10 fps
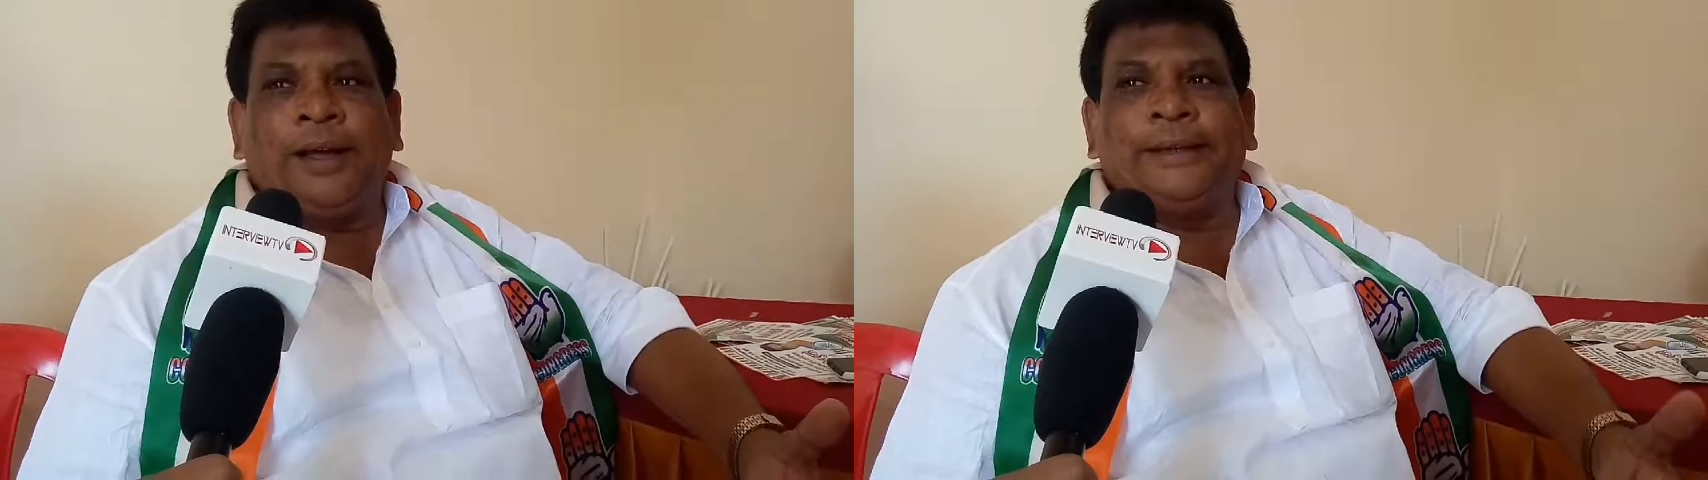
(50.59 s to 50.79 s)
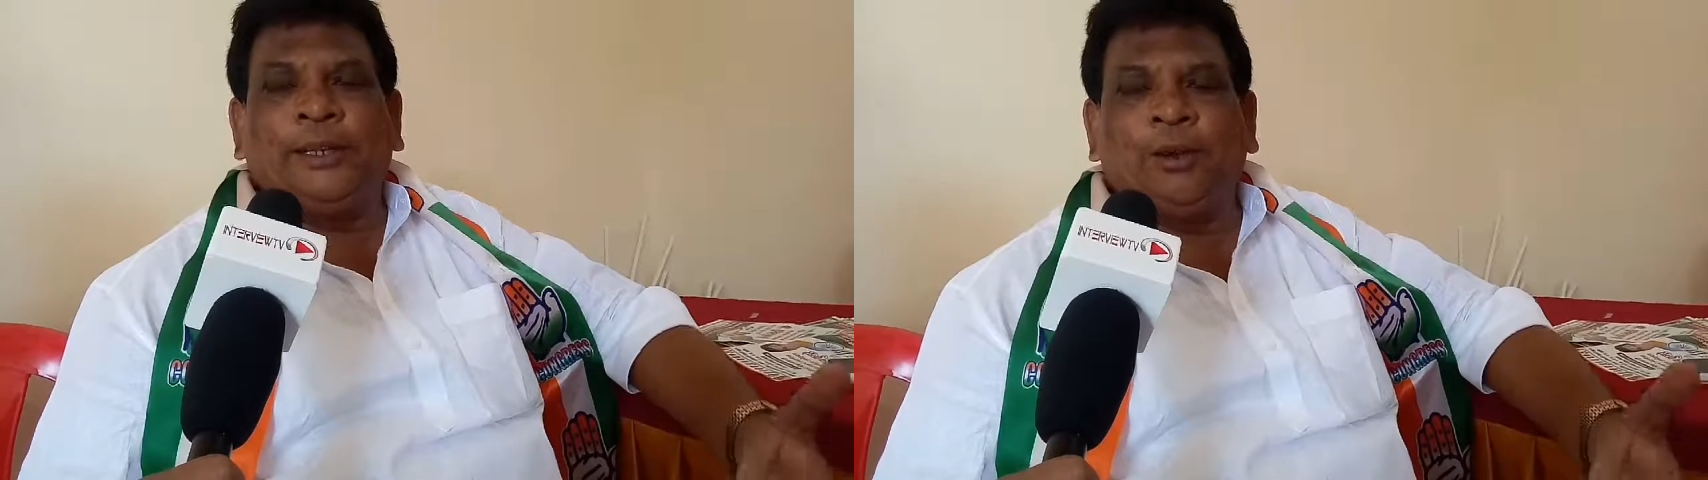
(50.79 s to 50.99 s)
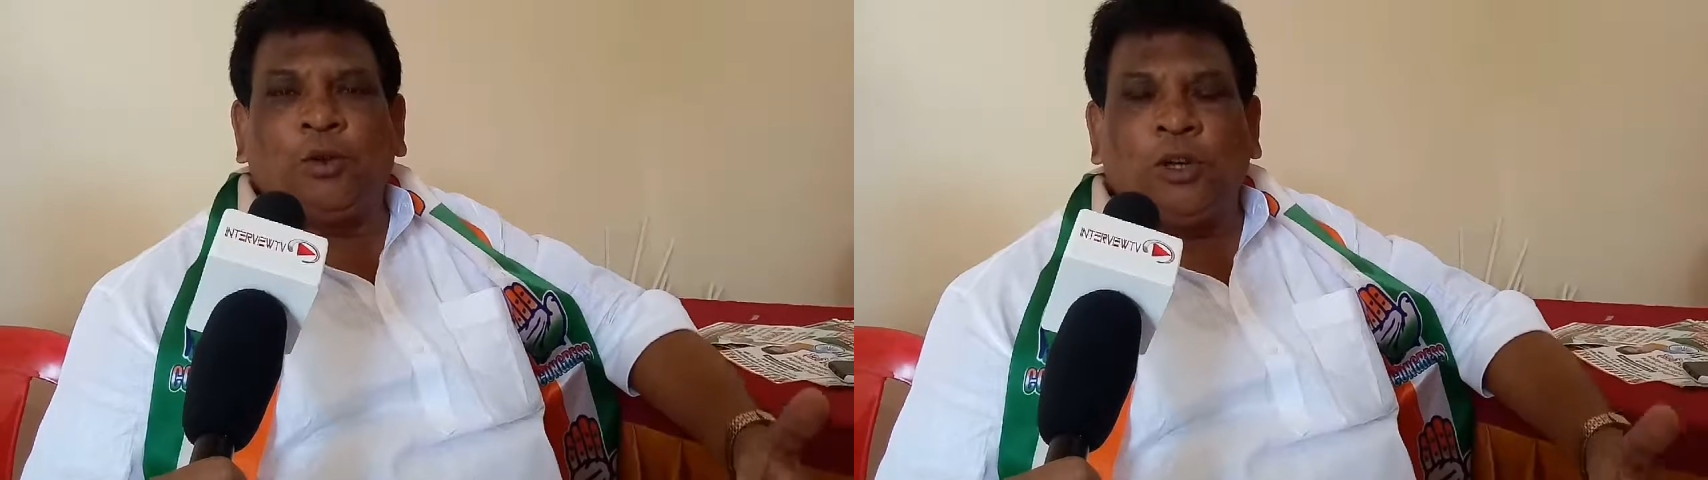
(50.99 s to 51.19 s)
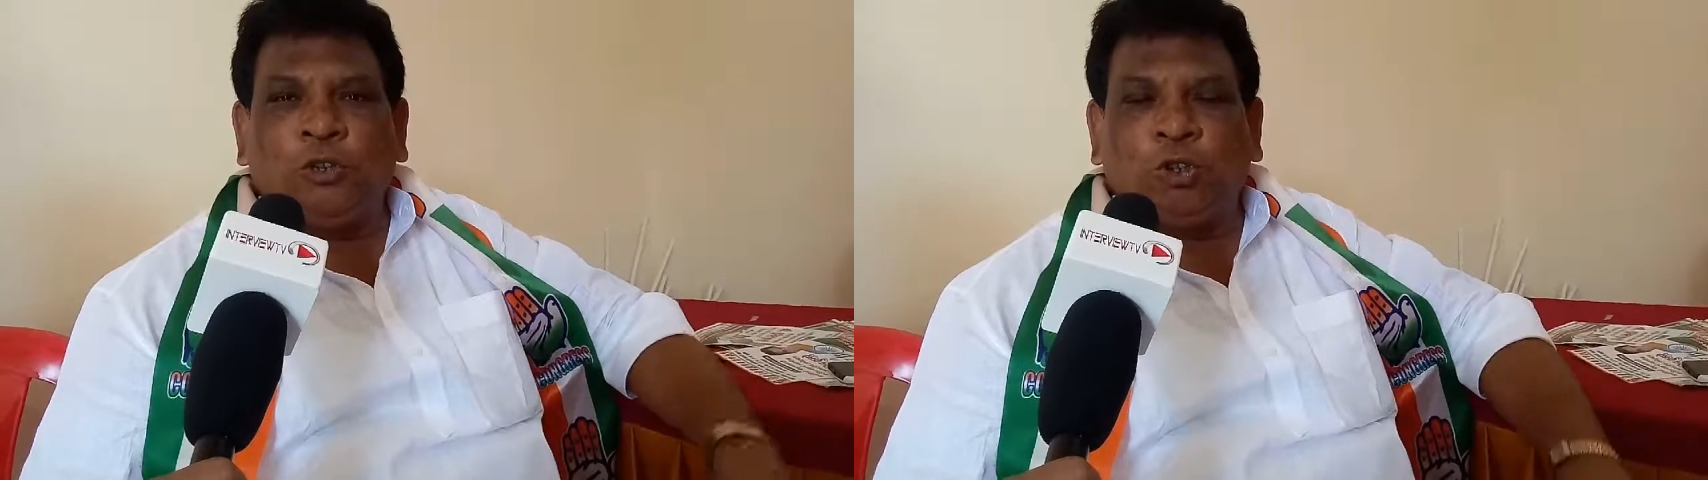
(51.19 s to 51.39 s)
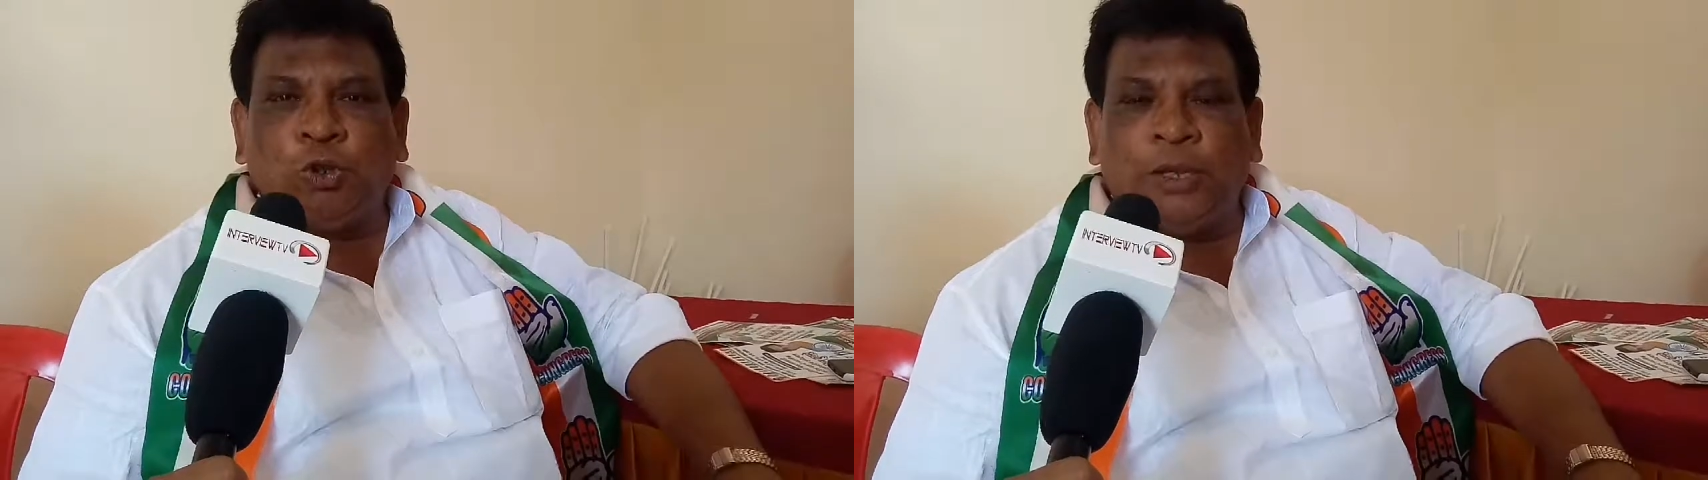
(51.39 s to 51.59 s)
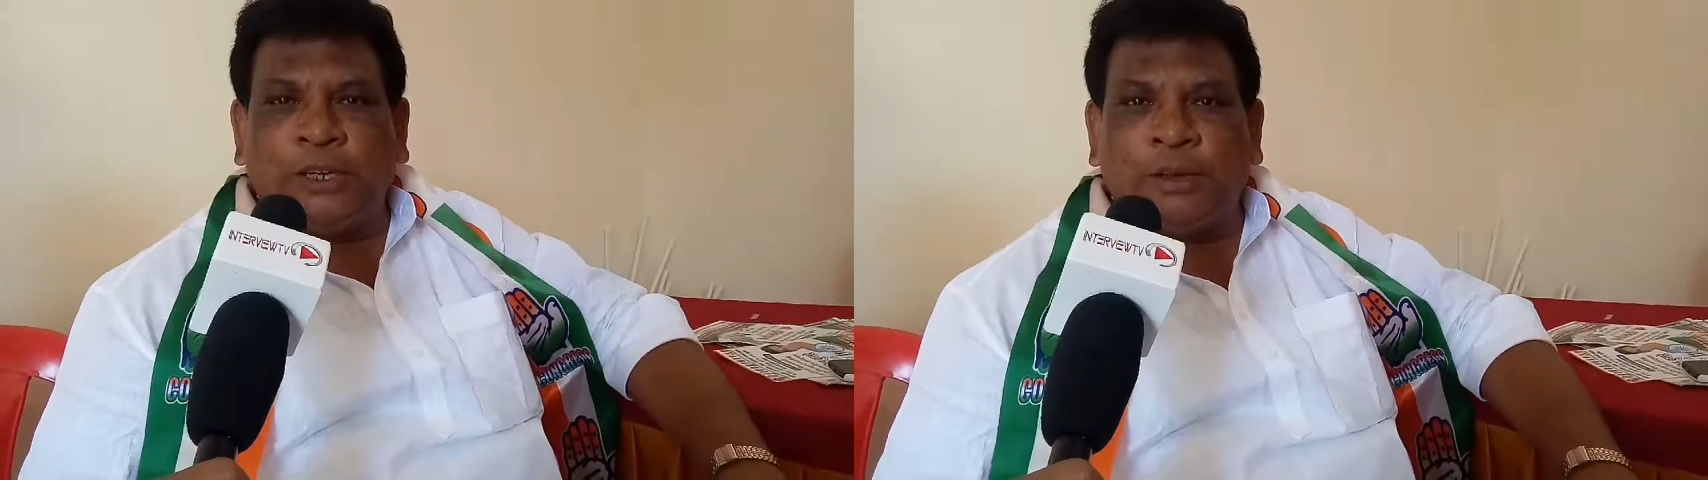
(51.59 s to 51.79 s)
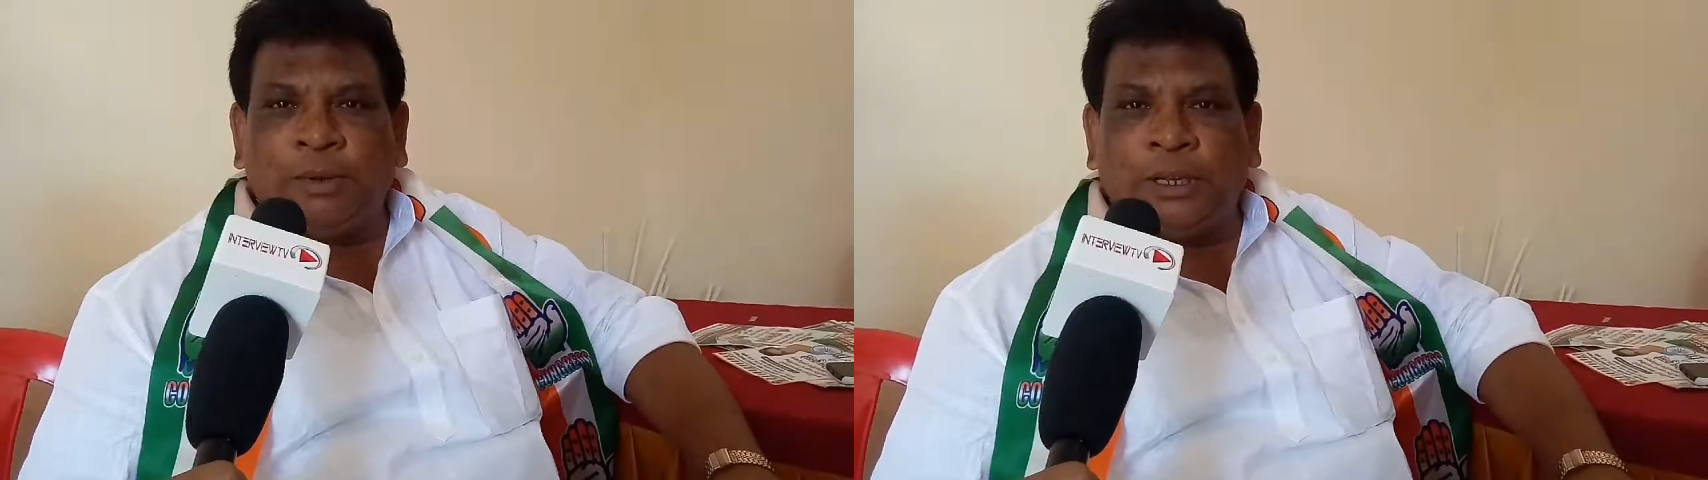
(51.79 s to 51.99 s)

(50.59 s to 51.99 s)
ऐसे लोकल इशू लेके मैं